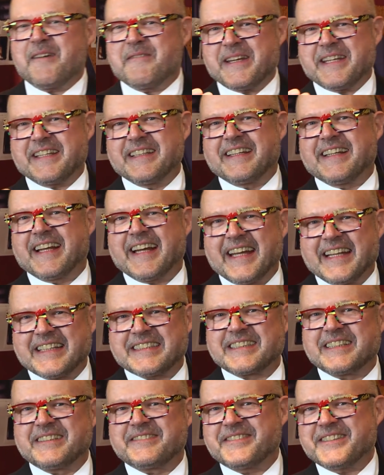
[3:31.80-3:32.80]
Habe ich ein
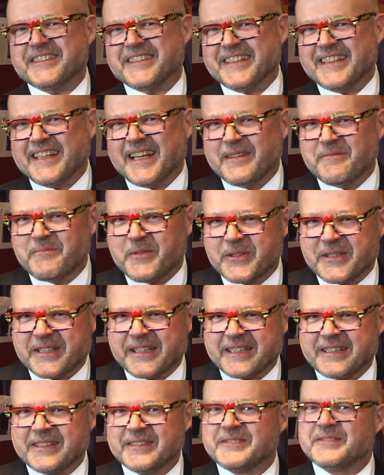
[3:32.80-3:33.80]
Rätsel für den Herrn
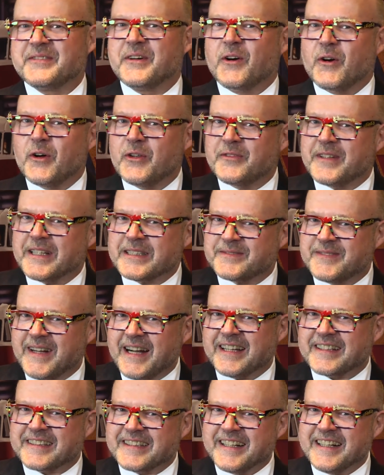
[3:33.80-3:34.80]
Butting. Und was
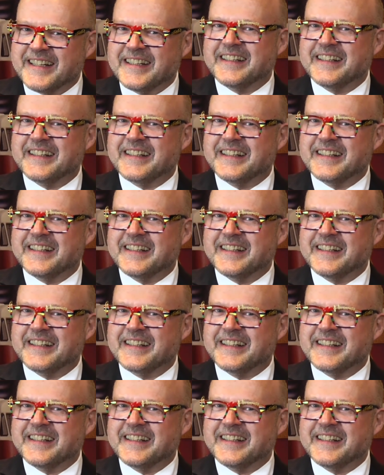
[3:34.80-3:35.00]
macht er?